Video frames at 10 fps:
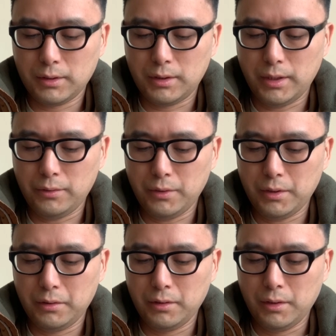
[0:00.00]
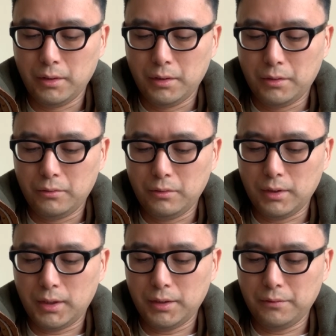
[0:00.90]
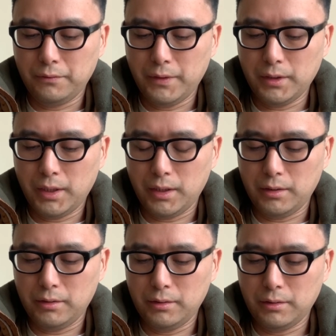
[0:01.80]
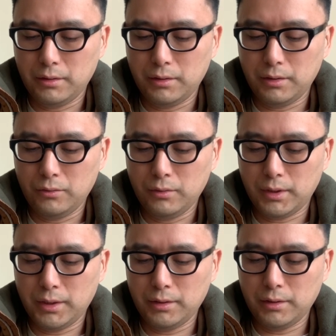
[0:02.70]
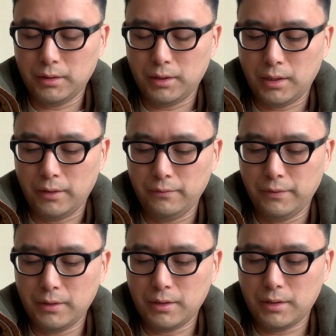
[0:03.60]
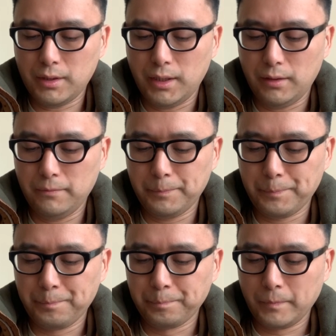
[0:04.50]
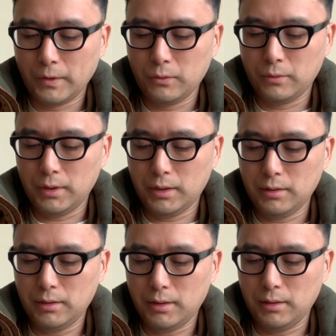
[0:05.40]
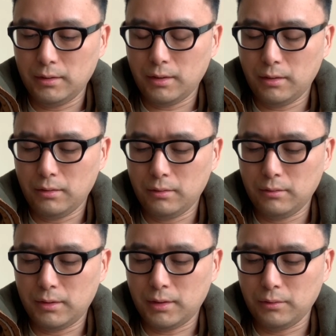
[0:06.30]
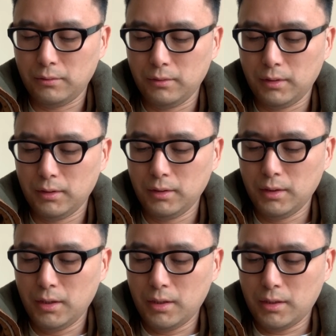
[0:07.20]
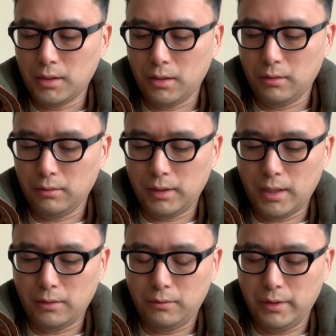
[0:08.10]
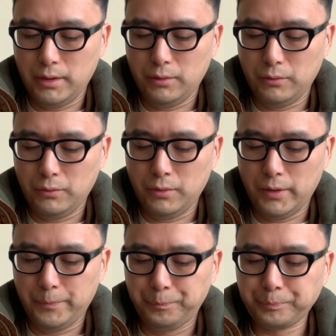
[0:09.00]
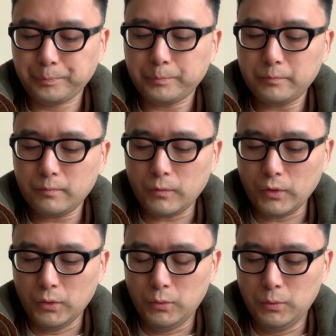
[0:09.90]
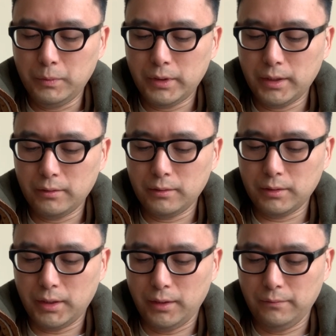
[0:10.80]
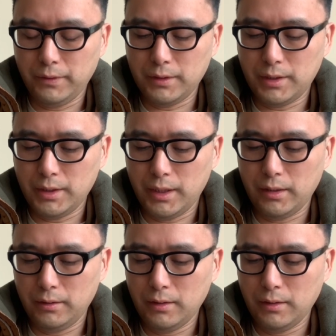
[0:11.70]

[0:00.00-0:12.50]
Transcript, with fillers: 皆曰：“若听田，若听田丰之言，我等怎操此祸？”少大悔曰：“吾不听田丰之言，